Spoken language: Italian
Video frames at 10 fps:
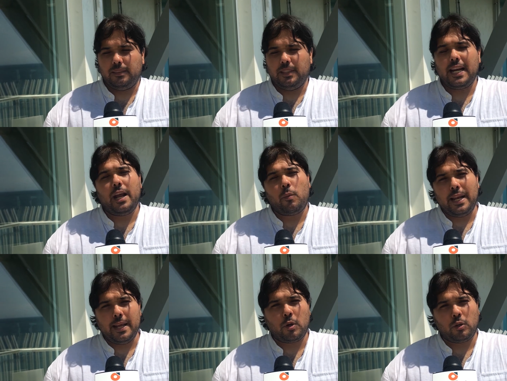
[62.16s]

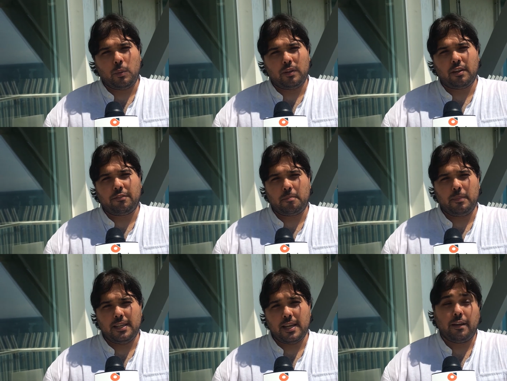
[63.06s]
dell'equilibrio di questa
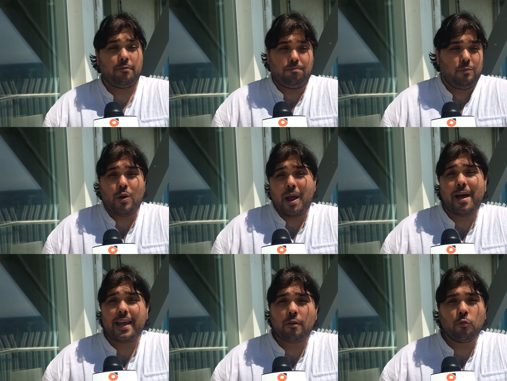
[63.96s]
famiglia che non ha
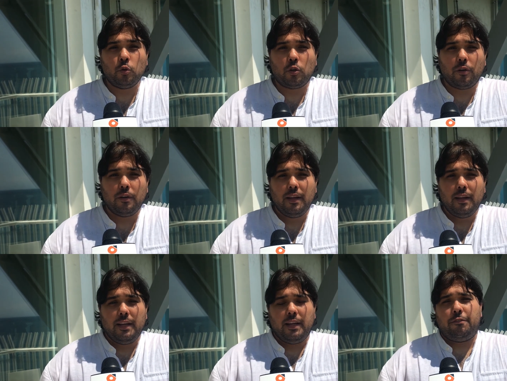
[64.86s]
mai
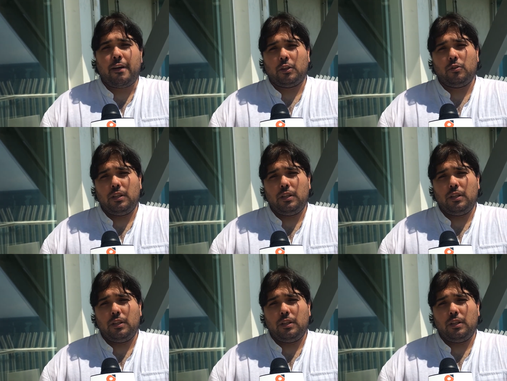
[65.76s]
avuto il fatto